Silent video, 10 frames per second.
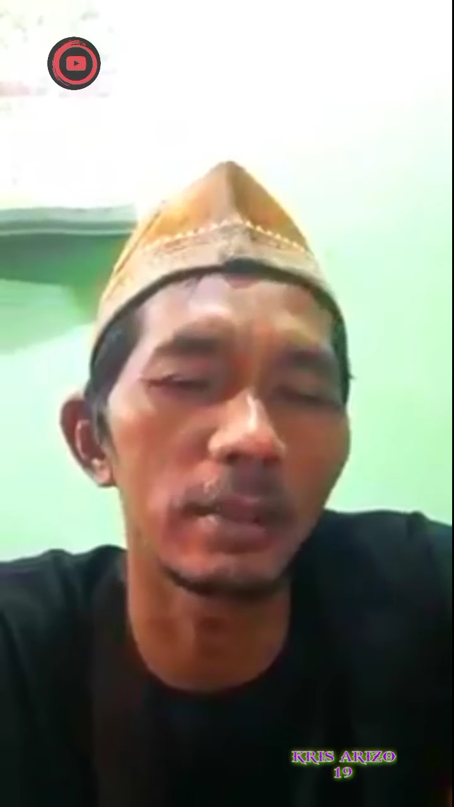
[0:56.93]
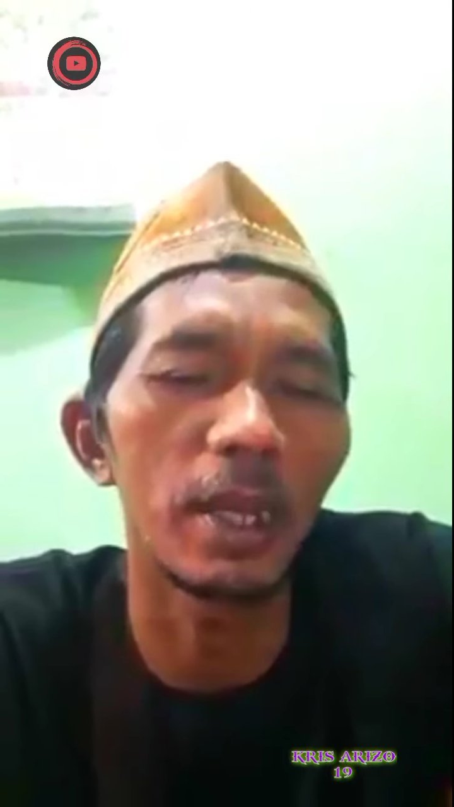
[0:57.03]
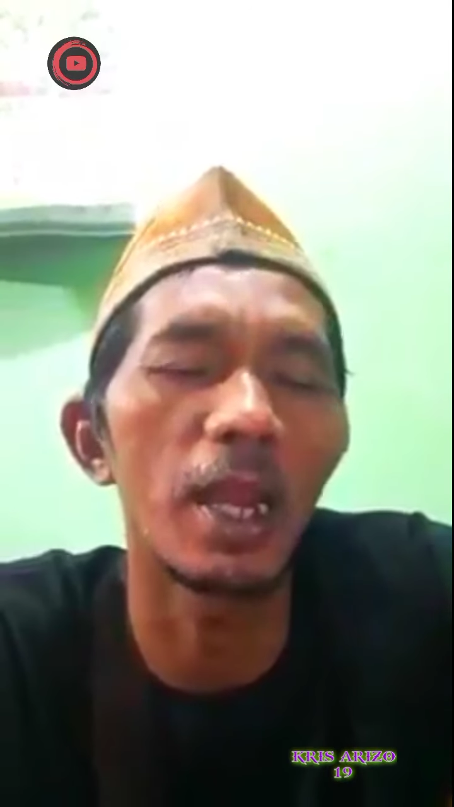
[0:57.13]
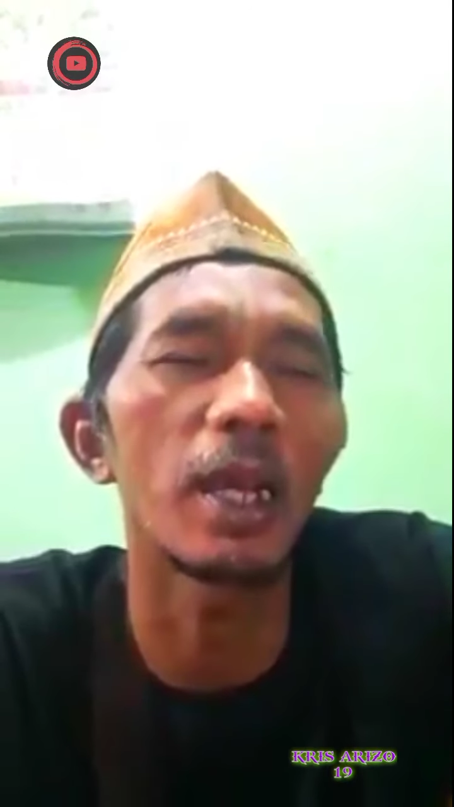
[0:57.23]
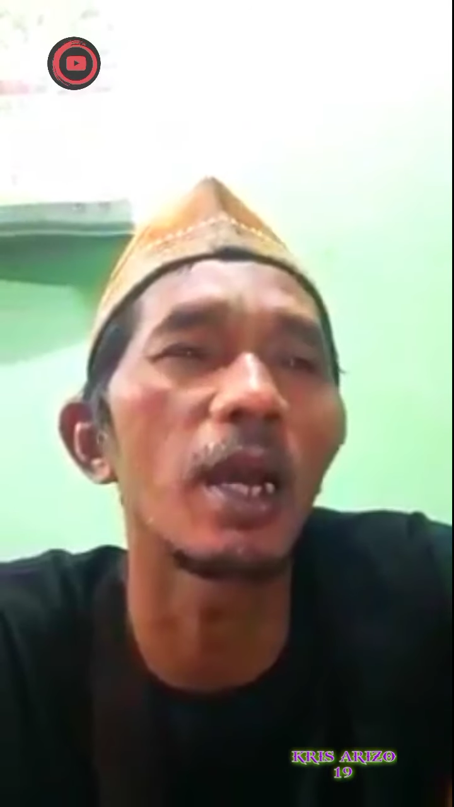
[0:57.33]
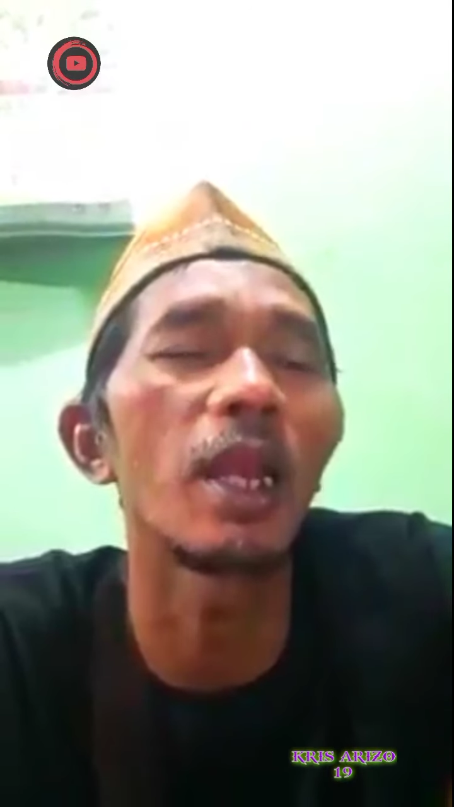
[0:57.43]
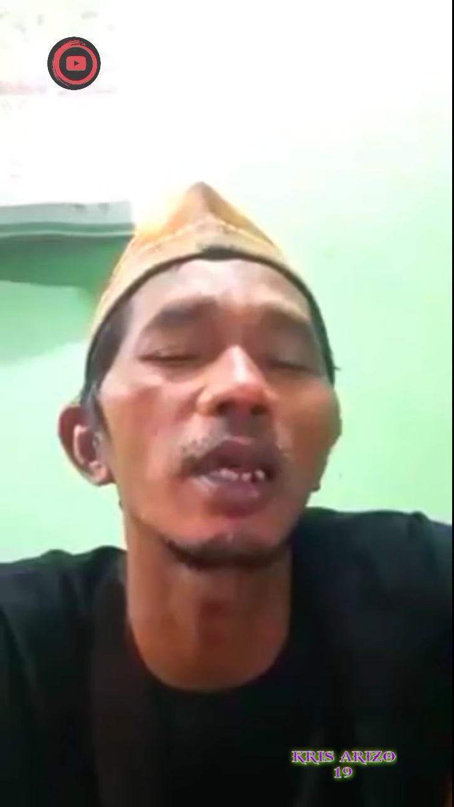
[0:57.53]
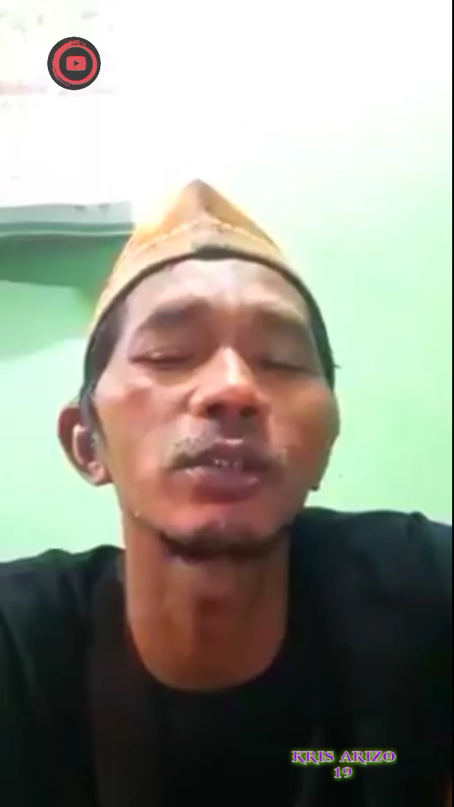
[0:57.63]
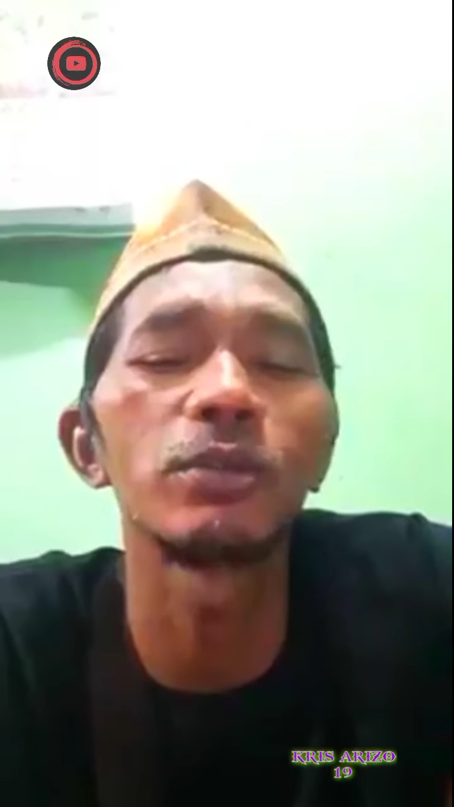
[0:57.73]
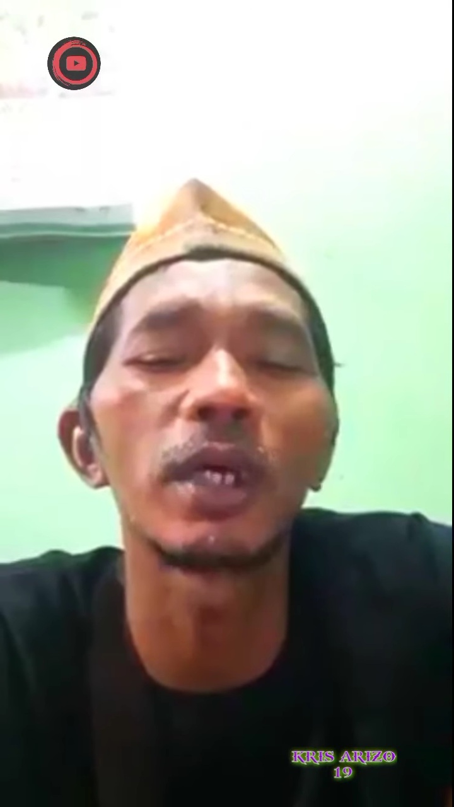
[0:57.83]

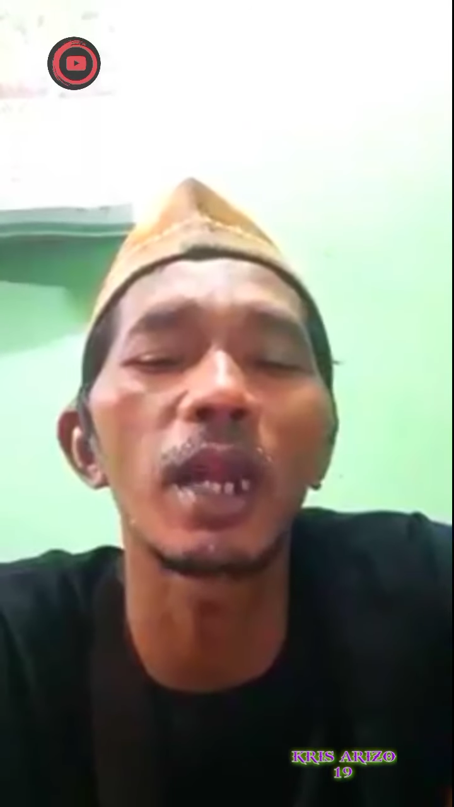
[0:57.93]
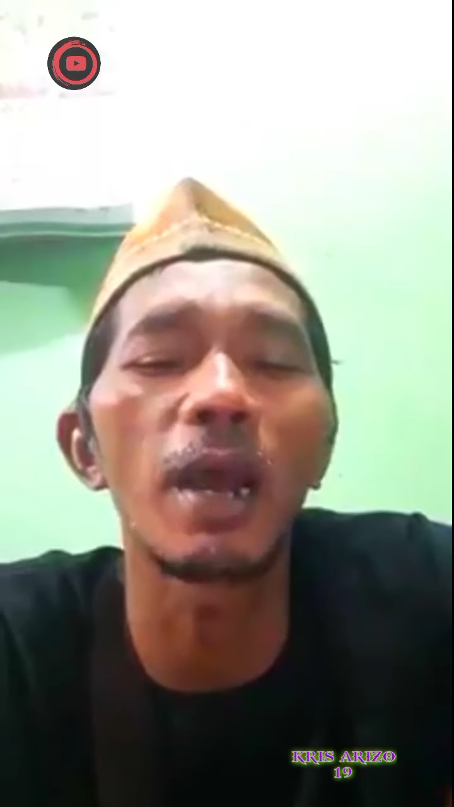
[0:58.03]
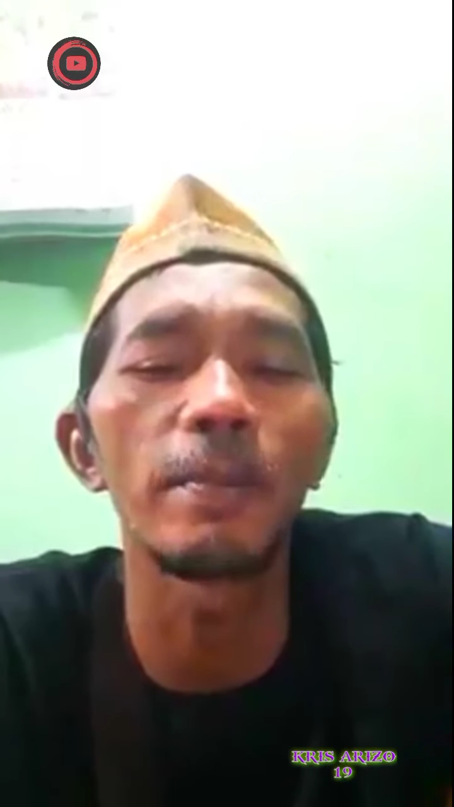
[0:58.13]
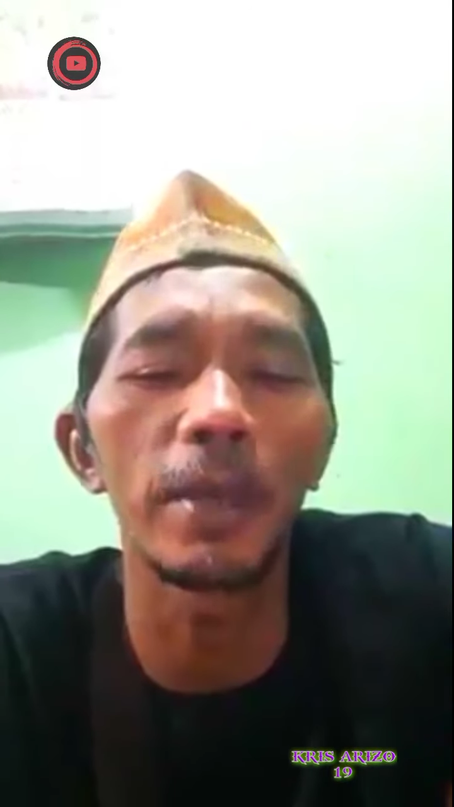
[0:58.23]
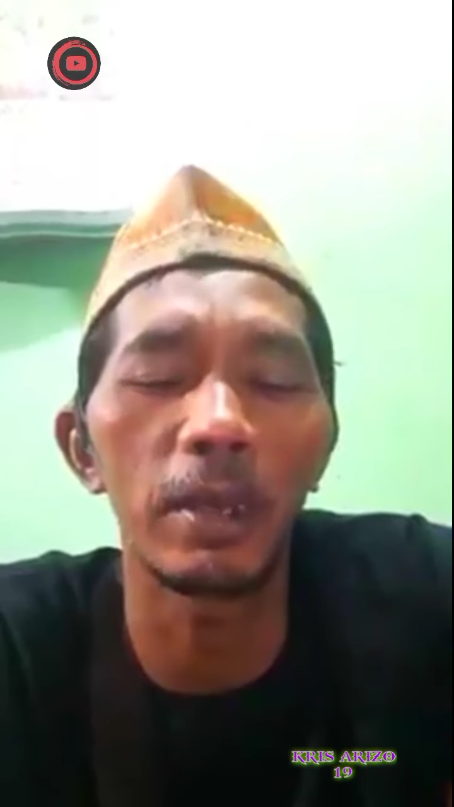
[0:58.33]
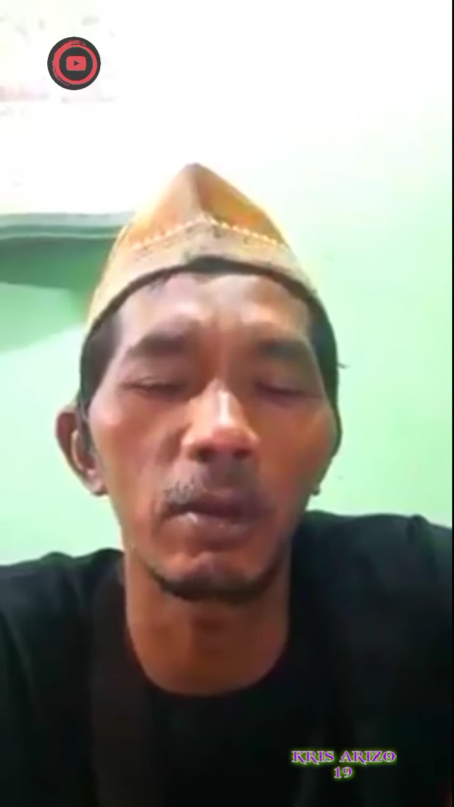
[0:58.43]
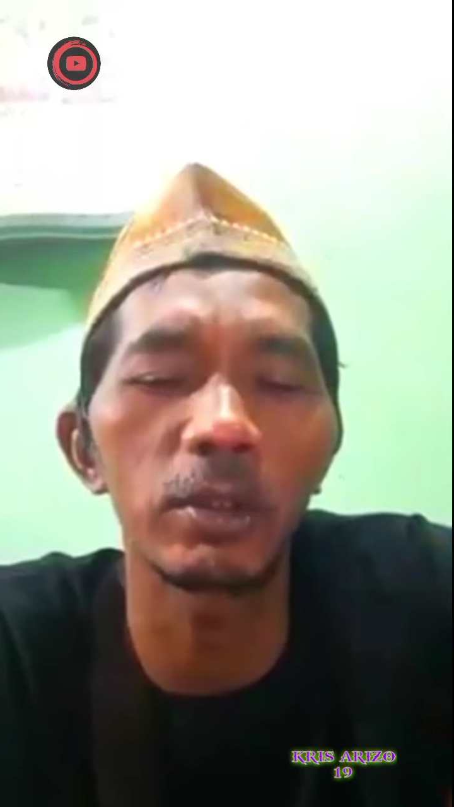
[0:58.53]
segala-gala sudah rame.